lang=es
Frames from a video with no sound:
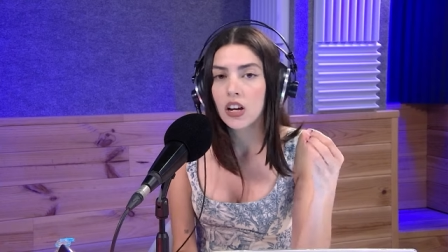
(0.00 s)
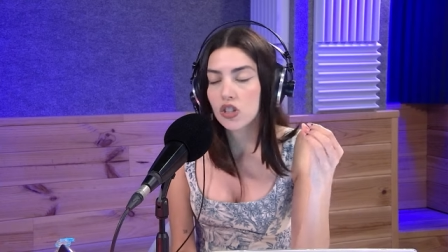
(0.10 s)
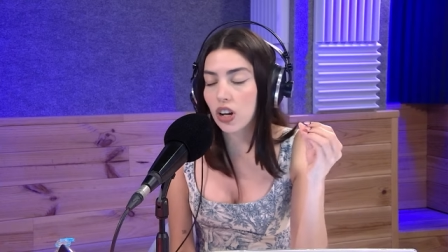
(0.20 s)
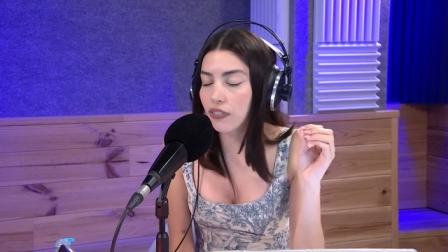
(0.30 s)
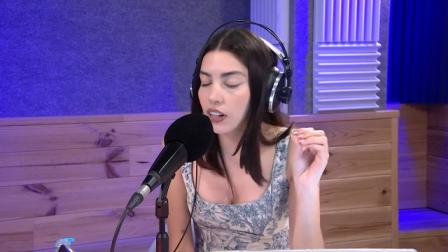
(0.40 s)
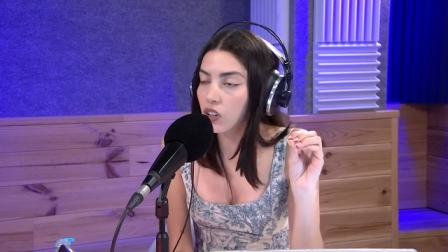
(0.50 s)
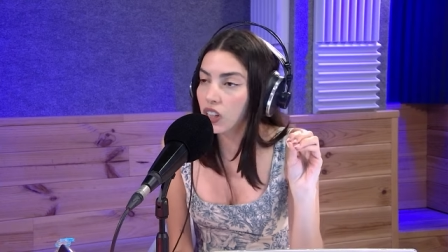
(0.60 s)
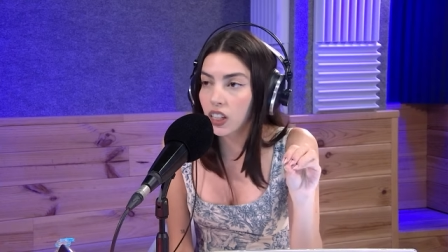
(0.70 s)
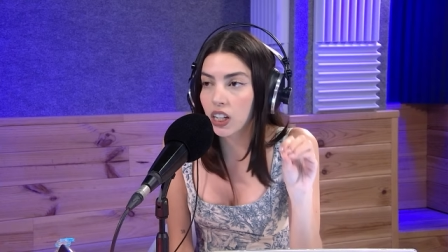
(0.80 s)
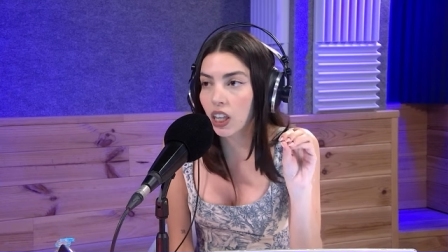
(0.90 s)
O sea, al final lo
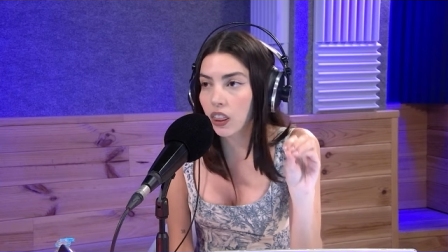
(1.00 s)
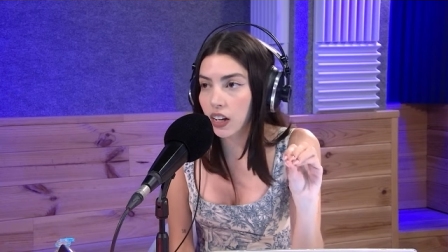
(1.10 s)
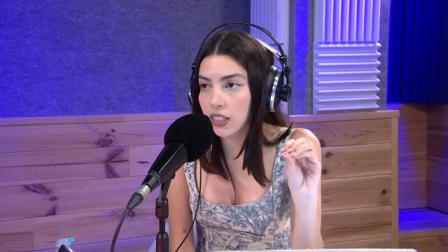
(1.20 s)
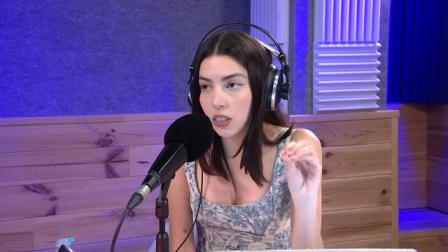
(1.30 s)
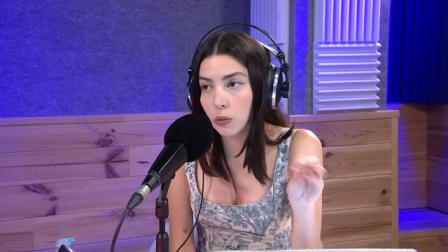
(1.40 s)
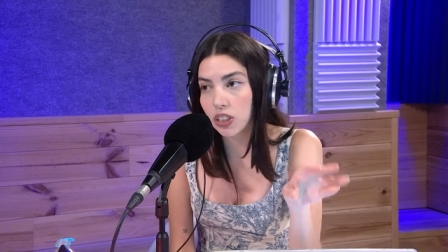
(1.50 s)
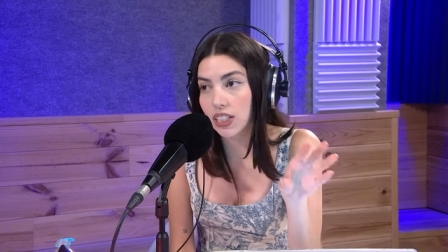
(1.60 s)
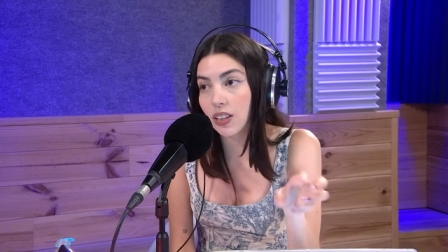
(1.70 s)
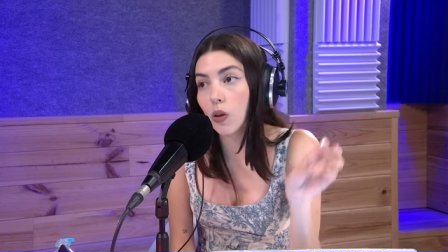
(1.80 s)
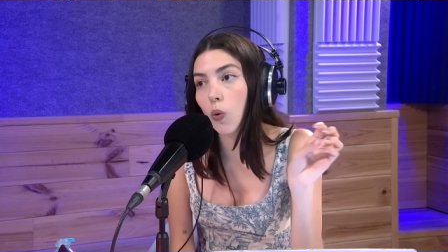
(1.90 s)
que quiere decir archivo es que
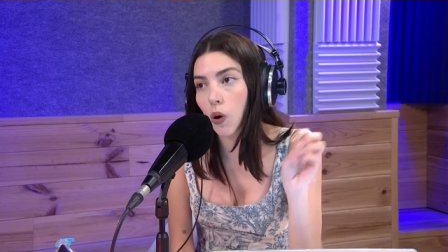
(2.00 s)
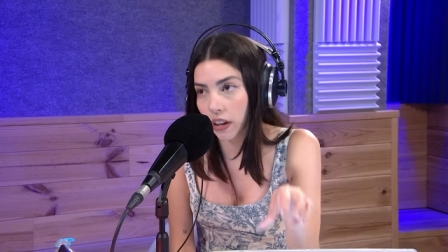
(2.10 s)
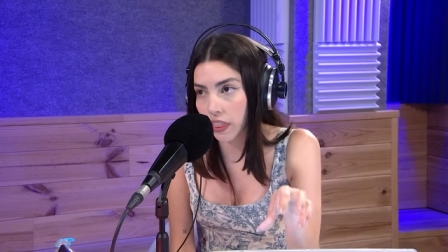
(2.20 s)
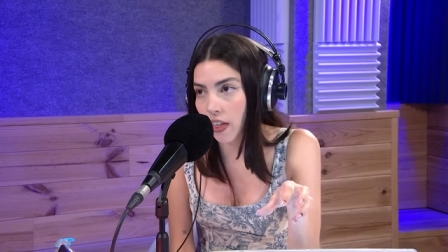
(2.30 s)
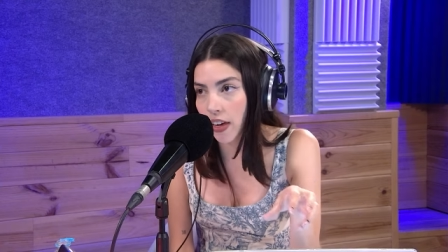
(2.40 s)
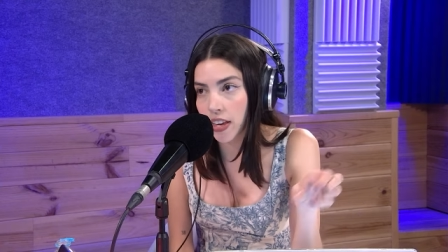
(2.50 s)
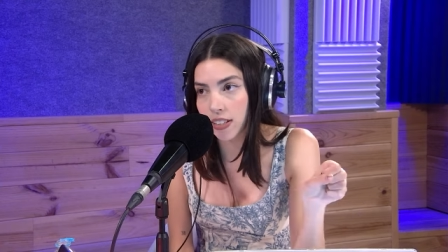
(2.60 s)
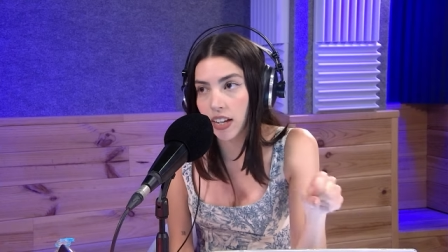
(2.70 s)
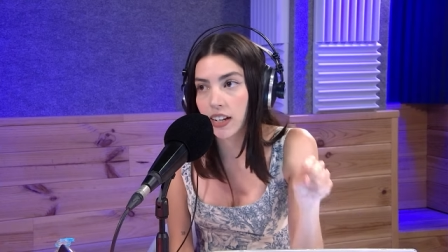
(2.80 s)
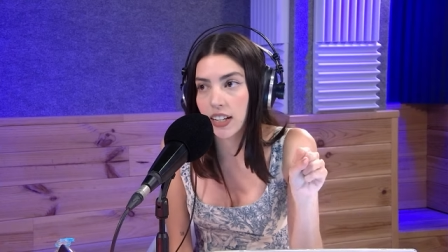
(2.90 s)
ha estado guardada, ya
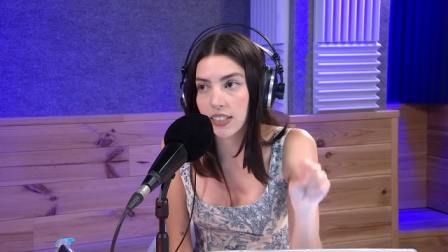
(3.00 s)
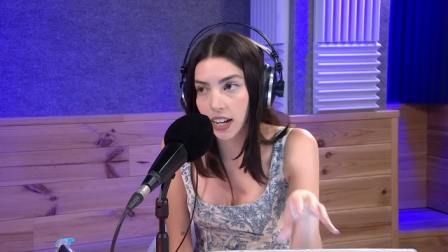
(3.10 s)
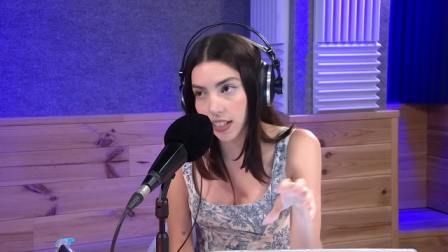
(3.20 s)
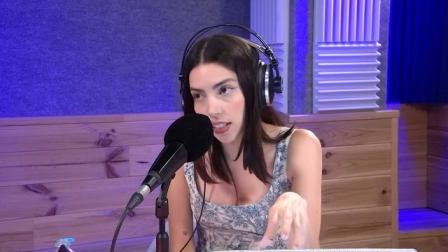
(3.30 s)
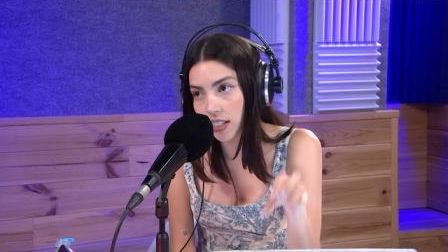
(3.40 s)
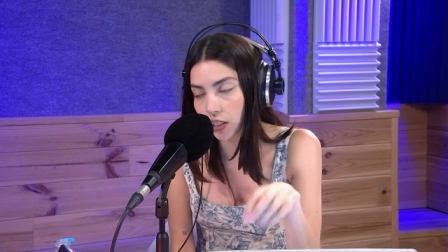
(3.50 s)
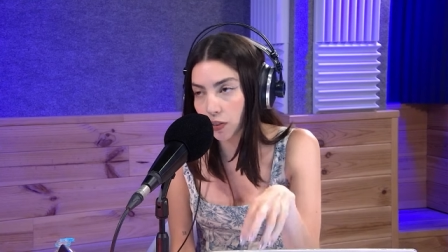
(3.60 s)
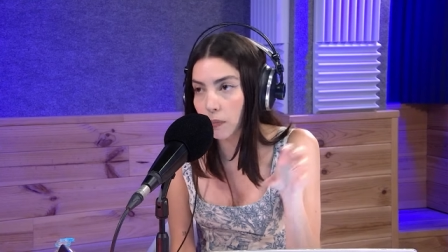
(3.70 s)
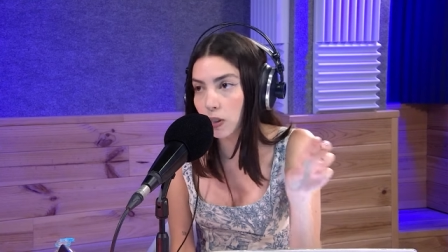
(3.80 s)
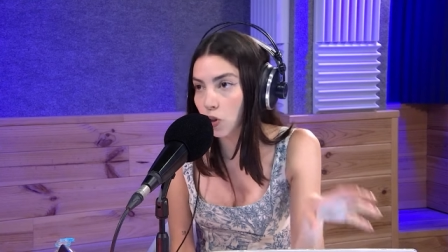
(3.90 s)
sea en las casas, las
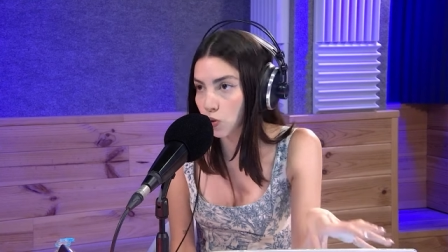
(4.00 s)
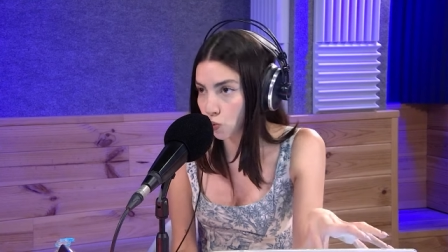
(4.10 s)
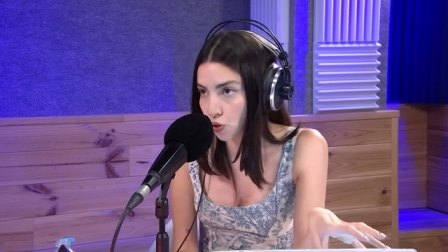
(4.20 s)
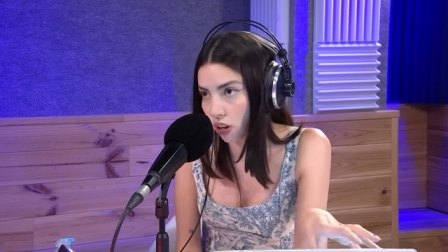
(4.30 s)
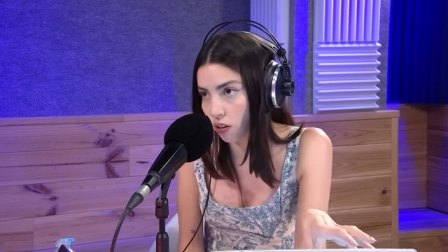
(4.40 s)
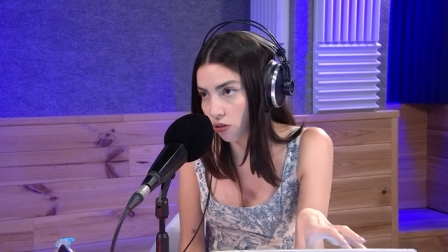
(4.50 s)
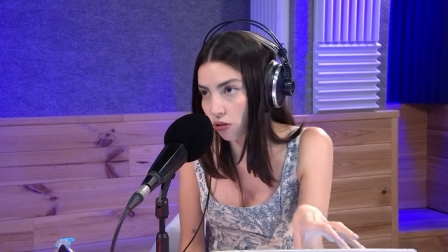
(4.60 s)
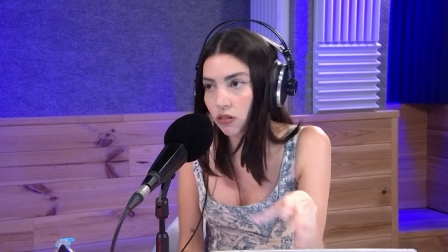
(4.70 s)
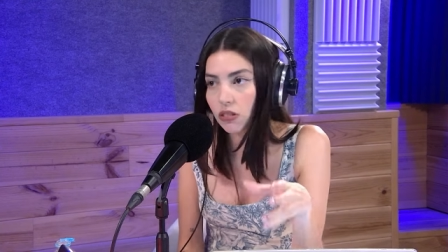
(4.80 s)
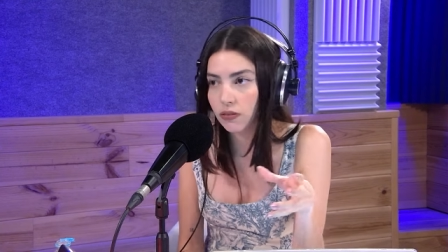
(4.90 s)
firmas o los museos.
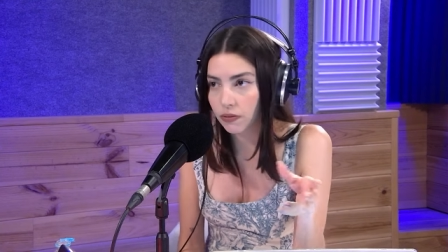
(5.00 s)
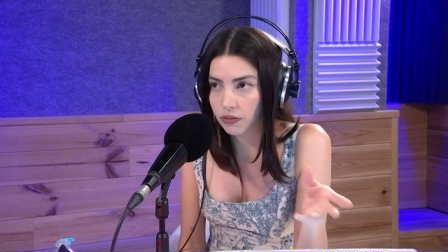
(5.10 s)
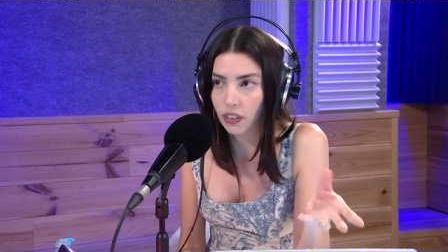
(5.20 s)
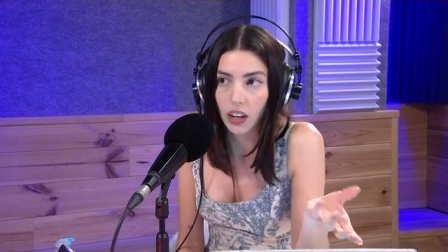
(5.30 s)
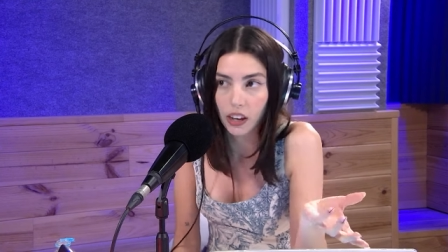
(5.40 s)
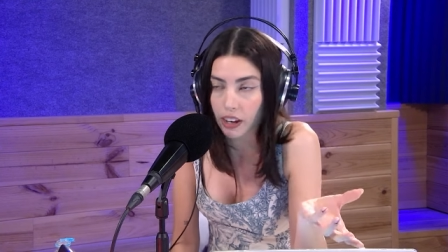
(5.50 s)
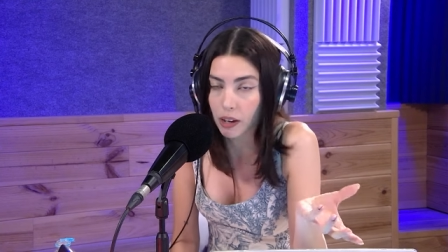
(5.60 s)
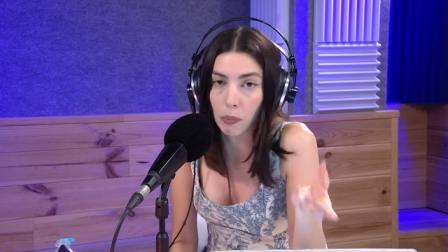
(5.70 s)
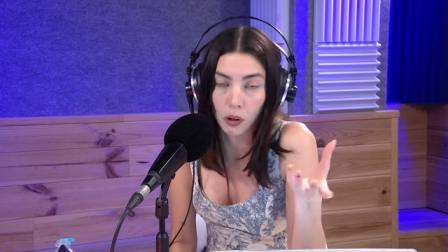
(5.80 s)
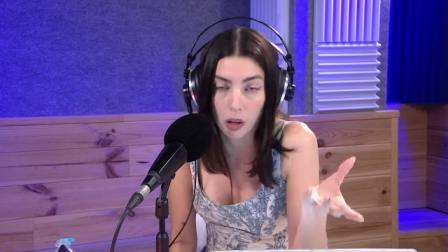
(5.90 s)
Sí. Eh, ¿Por